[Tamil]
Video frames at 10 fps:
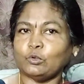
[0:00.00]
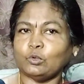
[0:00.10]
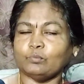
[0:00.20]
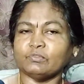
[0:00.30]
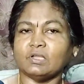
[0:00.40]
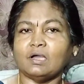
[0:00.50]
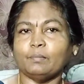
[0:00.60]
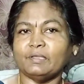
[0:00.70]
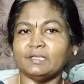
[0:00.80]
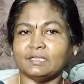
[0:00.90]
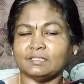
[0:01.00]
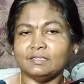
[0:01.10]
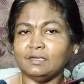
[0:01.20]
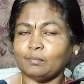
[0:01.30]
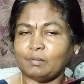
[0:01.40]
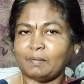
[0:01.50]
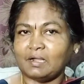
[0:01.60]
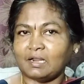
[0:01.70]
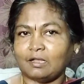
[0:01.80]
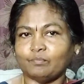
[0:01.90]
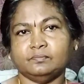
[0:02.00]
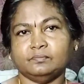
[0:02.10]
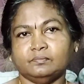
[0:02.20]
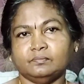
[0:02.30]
செய்யணும் அப்படிங்கிறத நம்ம பார்க்கலாம்